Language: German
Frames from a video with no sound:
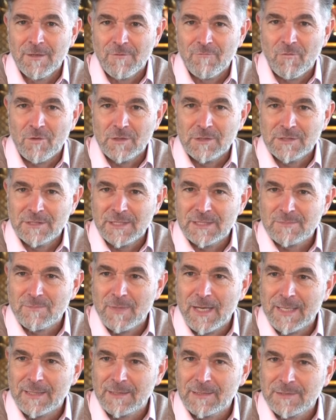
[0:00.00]
wollte ich jetzt
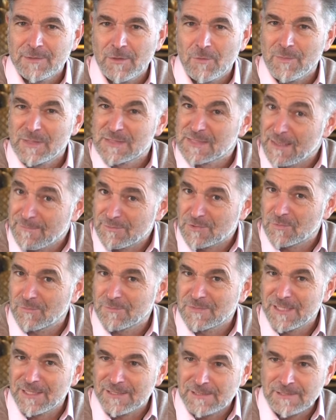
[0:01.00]
mal endlich auch mal selbst
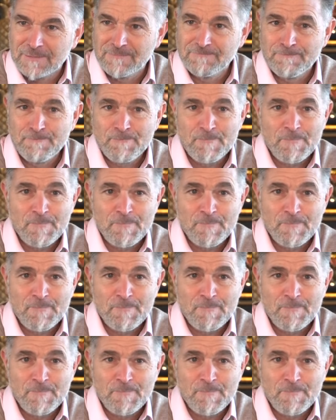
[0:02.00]
umsetzen.